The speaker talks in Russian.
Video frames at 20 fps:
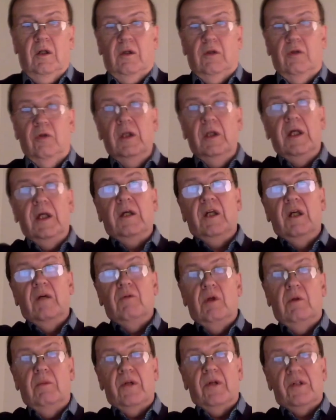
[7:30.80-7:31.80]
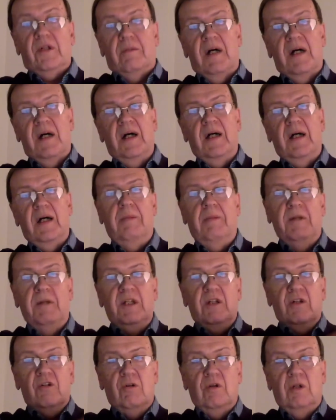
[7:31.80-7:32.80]
Ну и таким образом, по
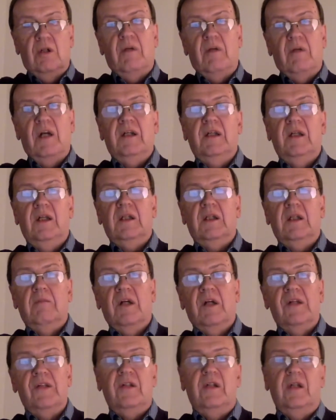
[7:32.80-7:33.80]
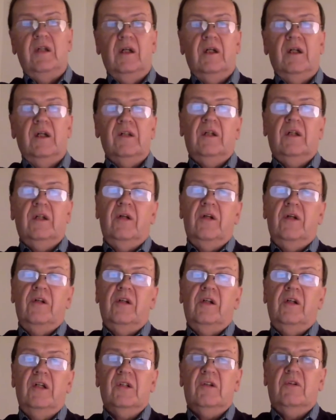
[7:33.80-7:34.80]
тяжелым ракетам Россия оказалась
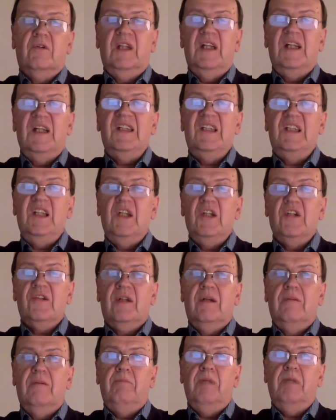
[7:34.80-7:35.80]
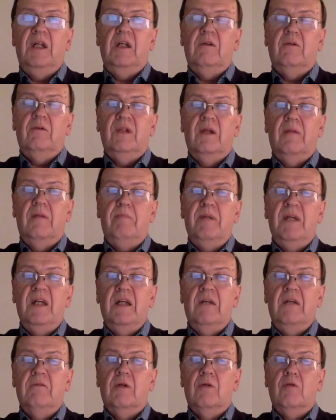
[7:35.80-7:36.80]
сейчас в классическом периоде
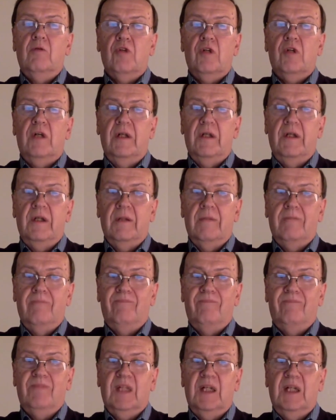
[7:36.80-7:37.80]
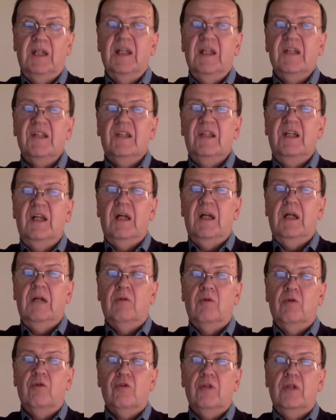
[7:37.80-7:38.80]
перевооружения, когда старое
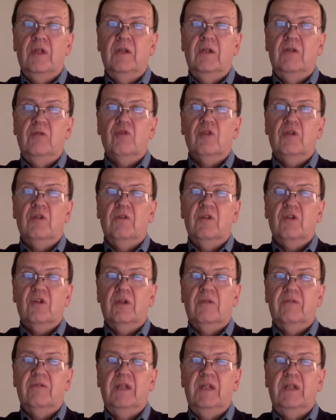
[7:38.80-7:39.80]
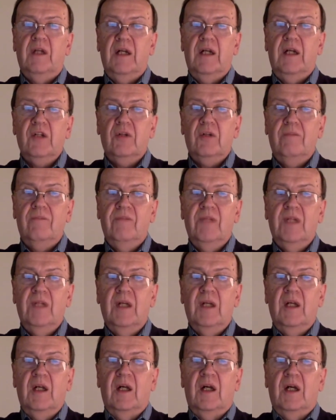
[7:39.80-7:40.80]
вооружение уже вышло в тираж,
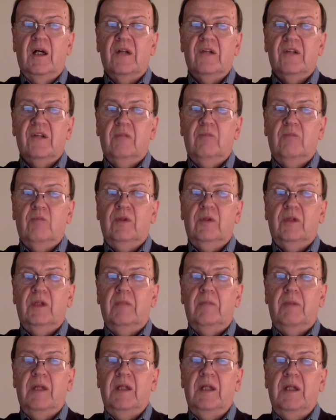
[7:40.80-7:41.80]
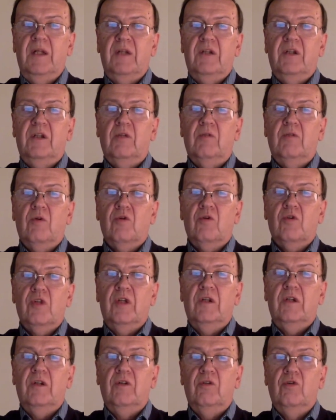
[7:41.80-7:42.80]
разработка и принятие на
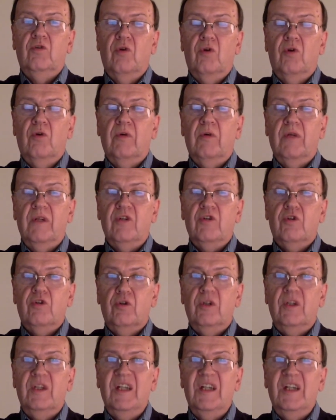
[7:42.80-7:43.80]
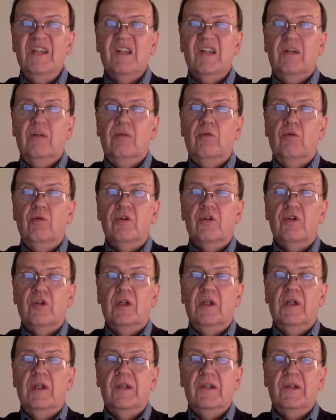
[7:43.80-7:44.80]
вооружение нового еще не
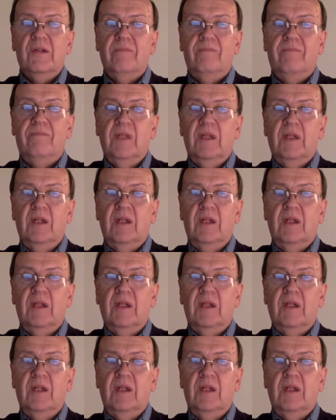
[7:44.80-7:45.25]
закончились.